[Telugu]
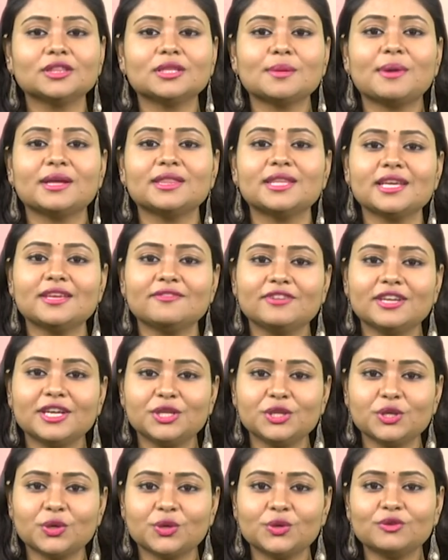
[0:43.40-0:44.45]
కొంతమందికి
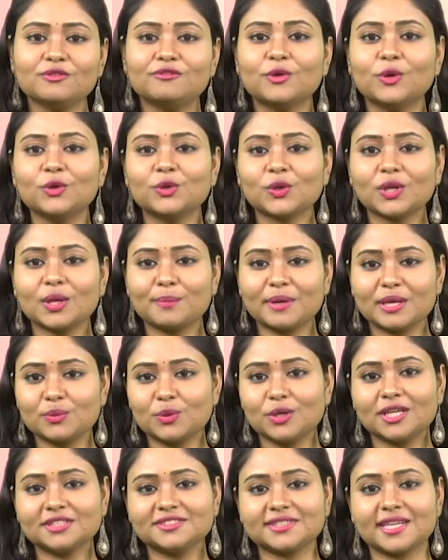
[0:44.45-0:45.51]
వీడియోలు
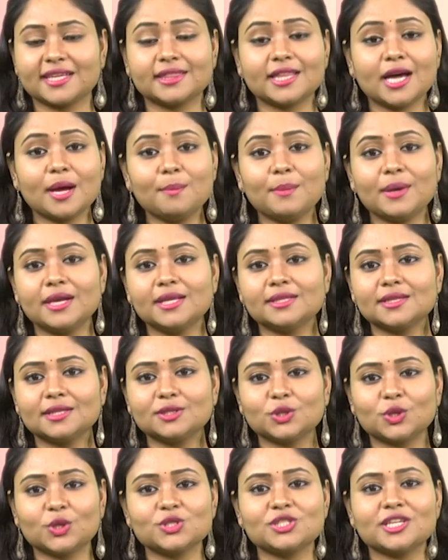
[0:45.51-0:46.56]
ఫోటోలపై ఉన్న శ్రద్ధ
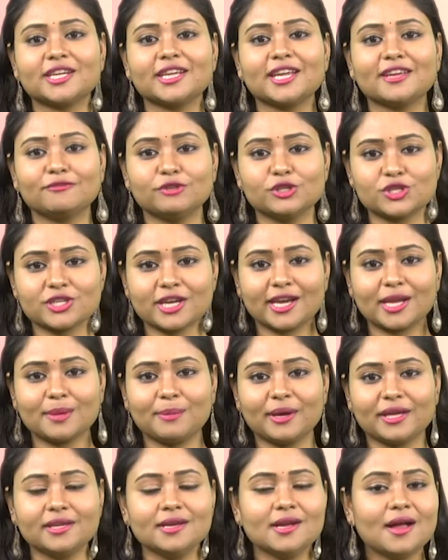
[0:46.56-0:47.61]
పెళ్లితంతులో జరిగే
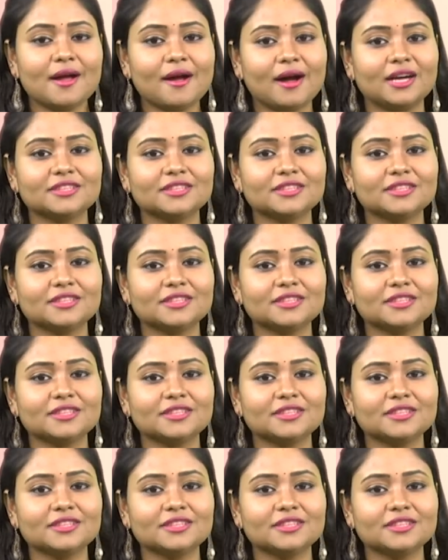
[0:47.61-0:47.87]
విషయాలపై